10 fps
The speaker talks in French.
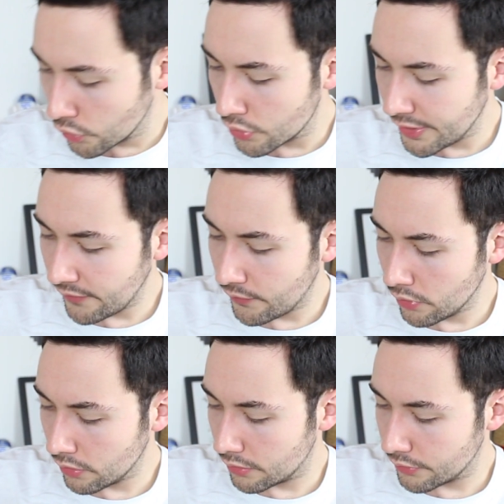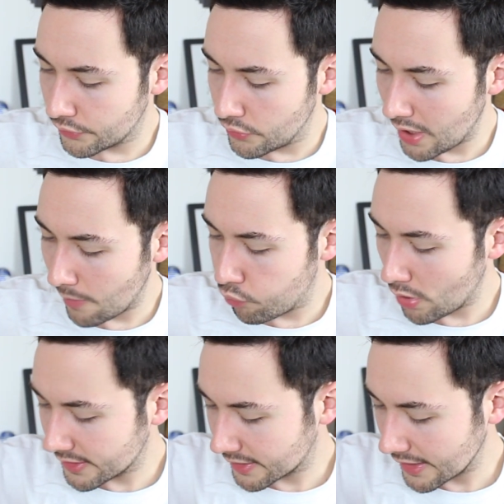Donc au niveau de la
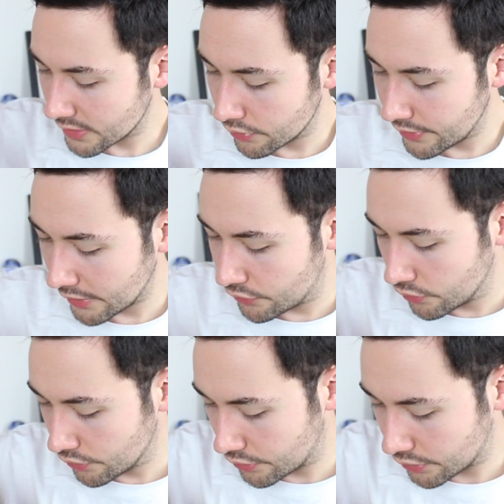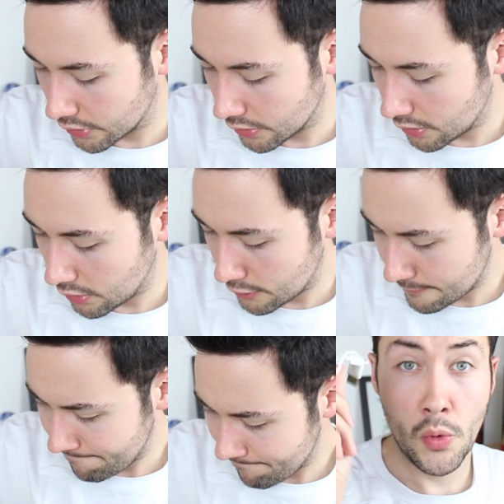boîte, qu'est-ce qu'on a d'autre euh?
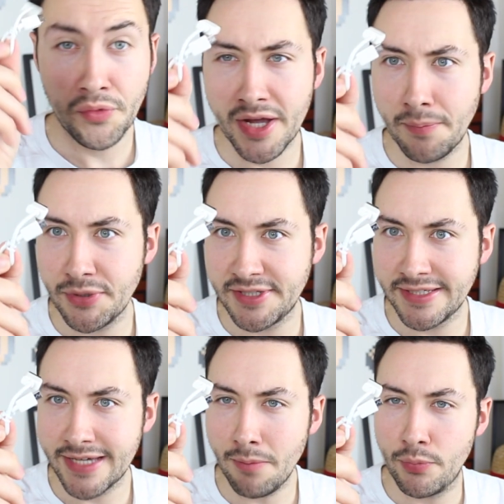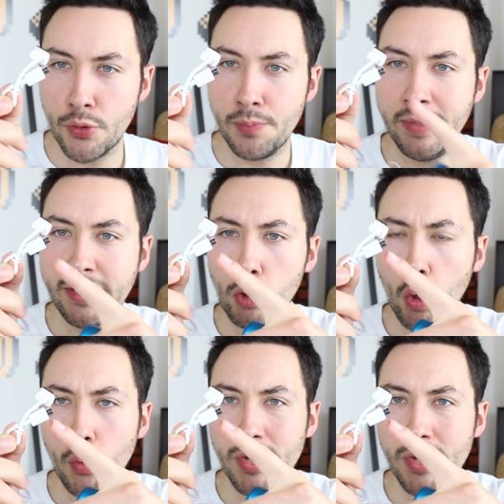On a un petit câble micro